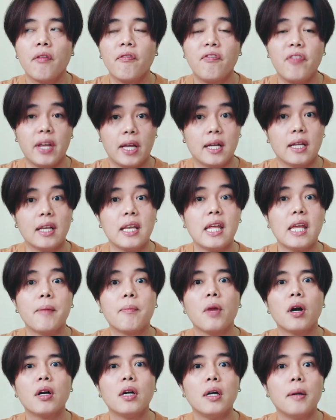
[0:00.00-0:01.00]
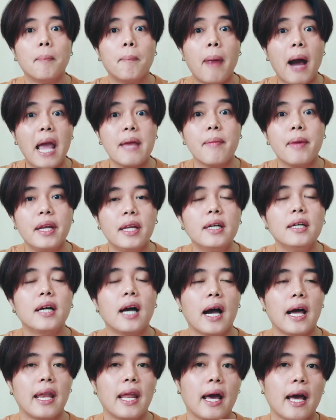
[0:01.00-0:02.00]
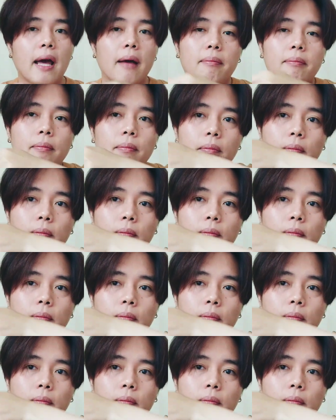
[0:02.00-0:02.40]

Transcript: ฟิกลีฟก็คือใบมะเดื่อนะครับ